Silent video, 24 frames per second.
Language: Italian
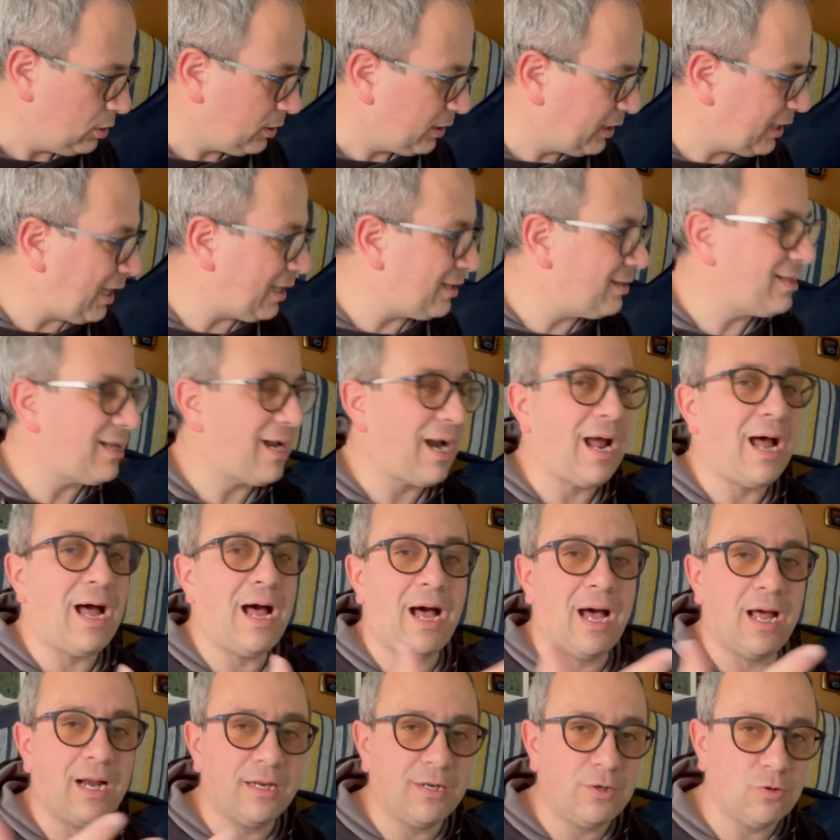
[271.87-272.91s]
che andrà
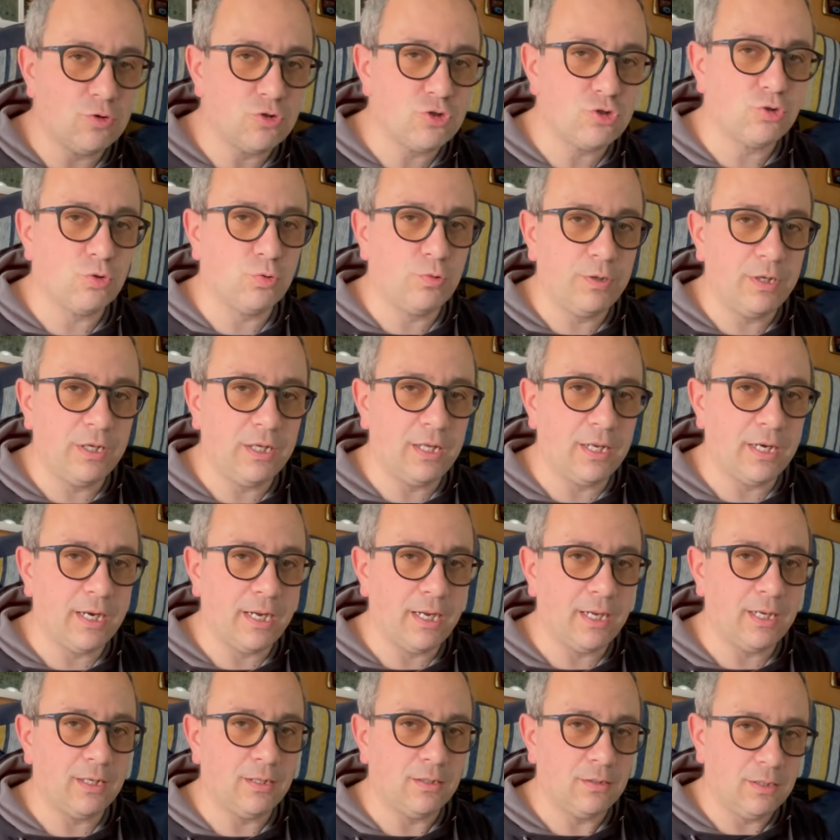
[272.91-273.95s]
a
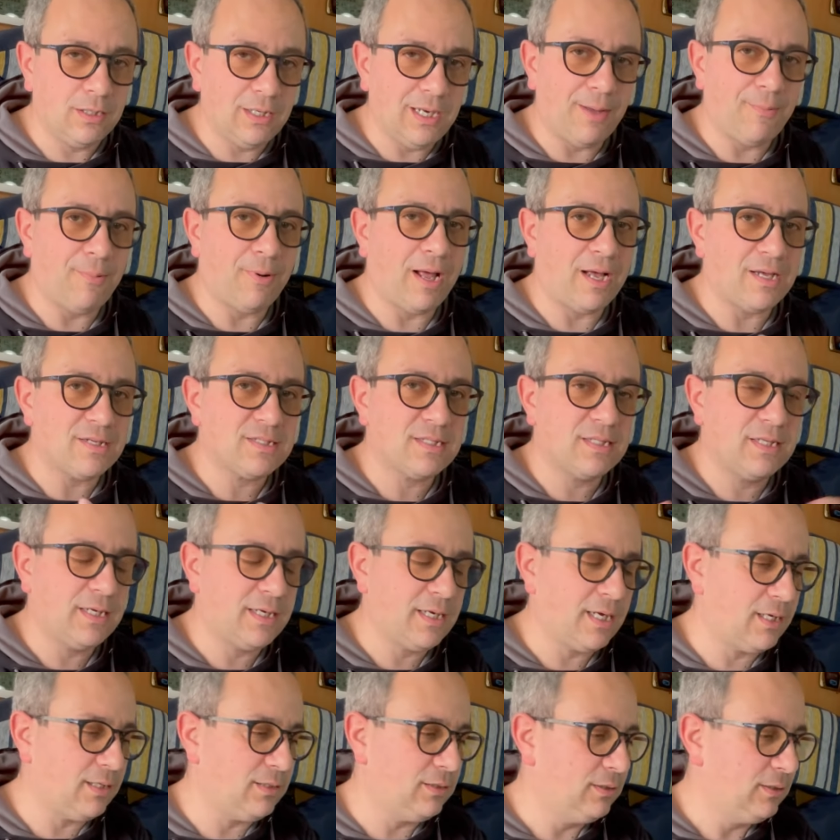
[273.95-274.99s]
ricostruire la
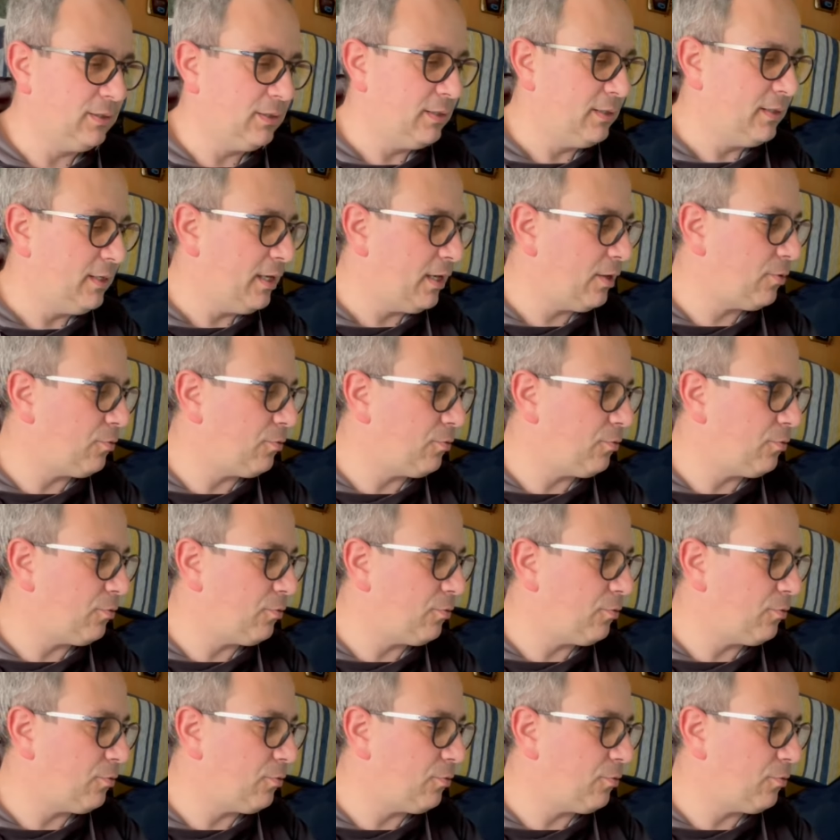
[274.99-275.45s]
plastica e